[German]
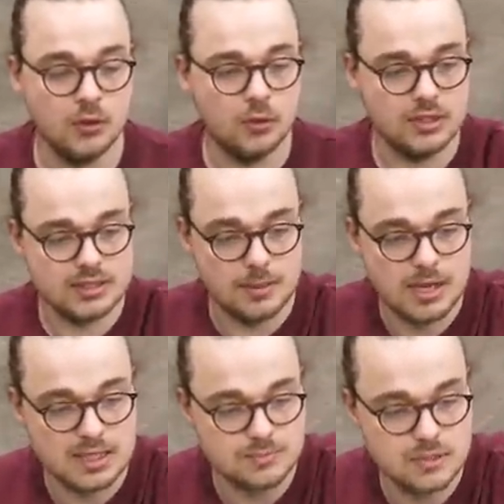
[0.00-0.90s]
Und jetzt haben wir
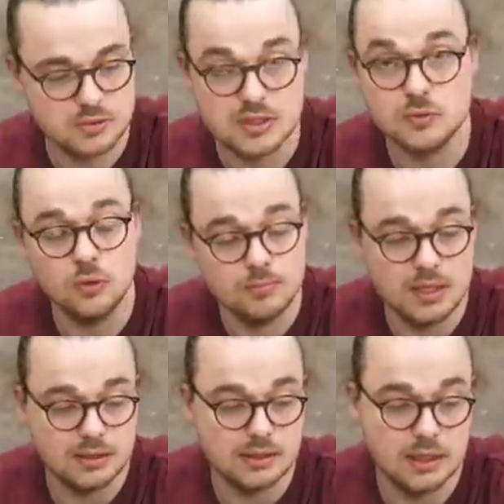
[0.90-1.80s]
erstmal so das
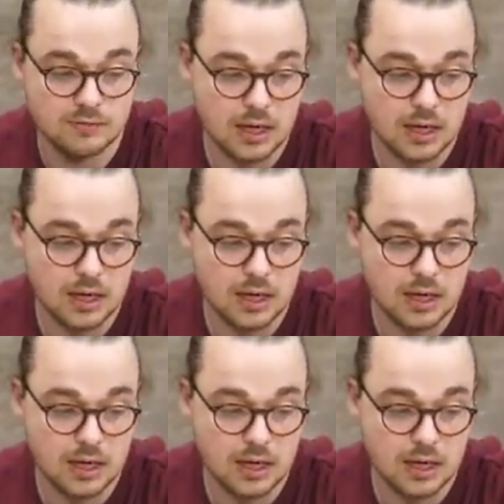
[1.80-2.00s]
Grundmaterial.